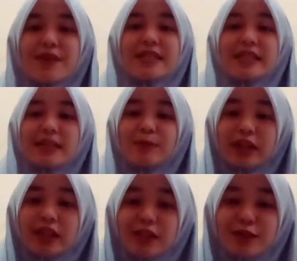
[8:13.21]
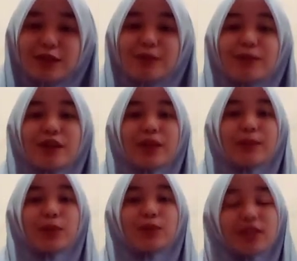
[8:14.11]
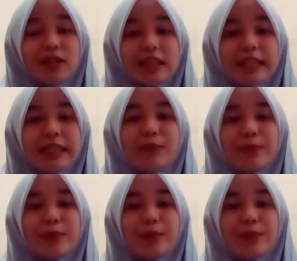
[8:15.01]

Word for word: Wassalamualaikum warahmatullahi